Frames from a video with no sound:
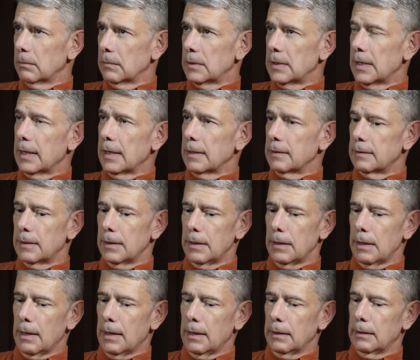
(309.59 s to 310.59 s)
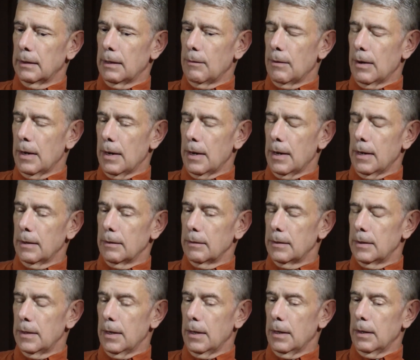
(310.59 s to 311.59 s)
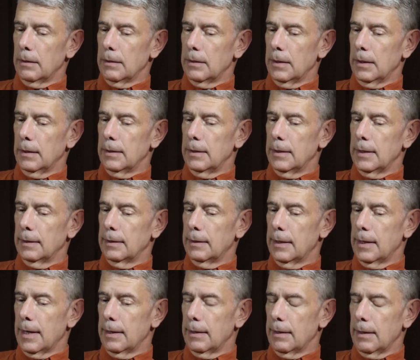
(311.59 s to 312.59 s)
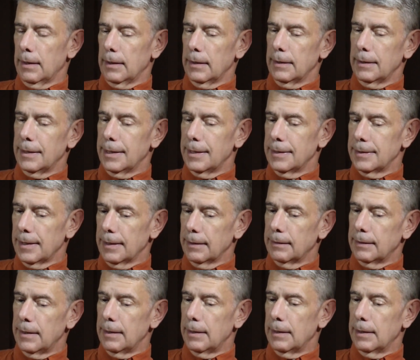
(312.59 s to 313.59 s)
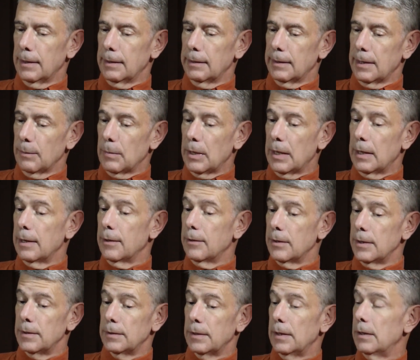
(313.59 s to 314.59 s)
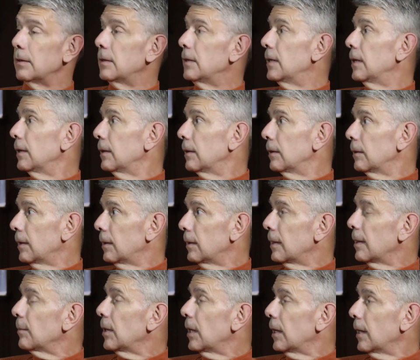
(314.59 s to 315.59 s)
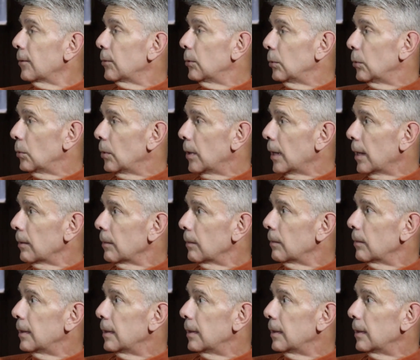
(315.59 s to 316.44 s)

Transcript: llegaste a trabajar y a, a, a interesarte en el tema de la risa y en el tema de la cultura